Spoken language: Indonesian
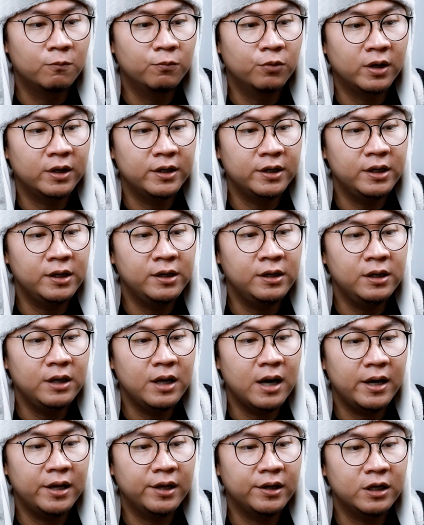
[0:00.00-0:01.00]
Kumpulan
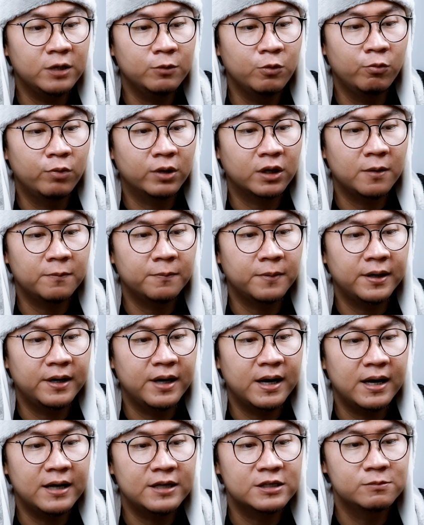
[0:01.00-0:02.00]
ini akhirnya dibubarkan
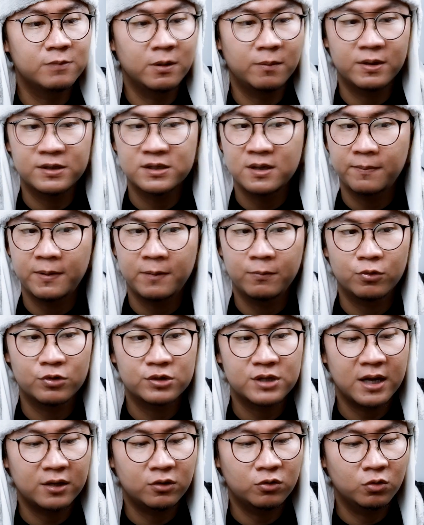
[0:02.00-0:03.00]
pada
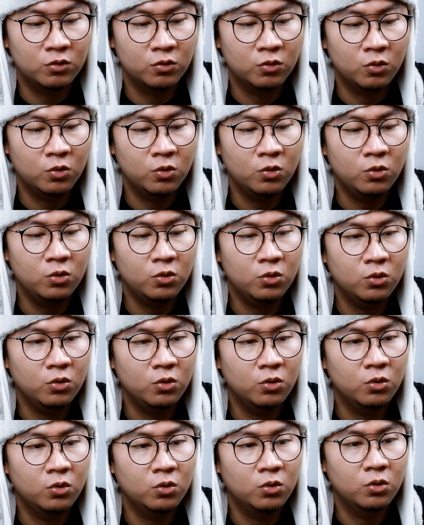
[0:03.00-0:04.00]
1981. Oh,
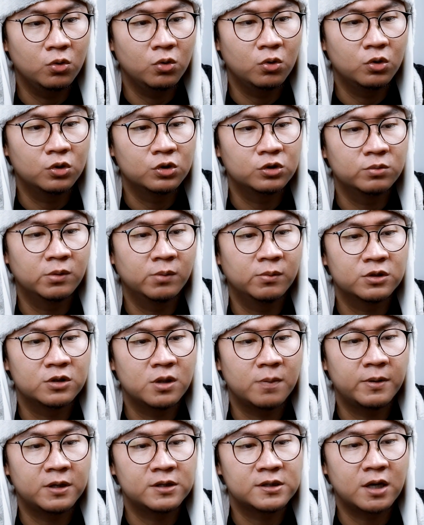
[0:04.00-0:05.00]

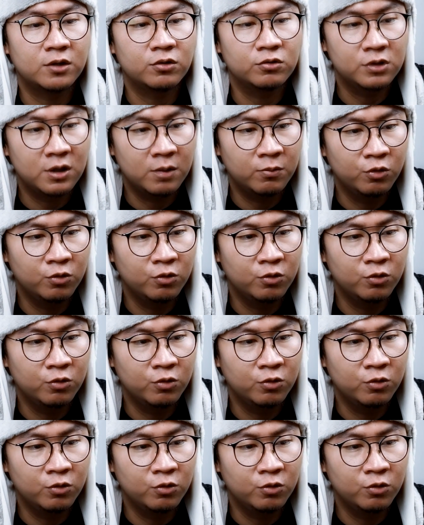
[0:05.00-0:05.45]
1981 dia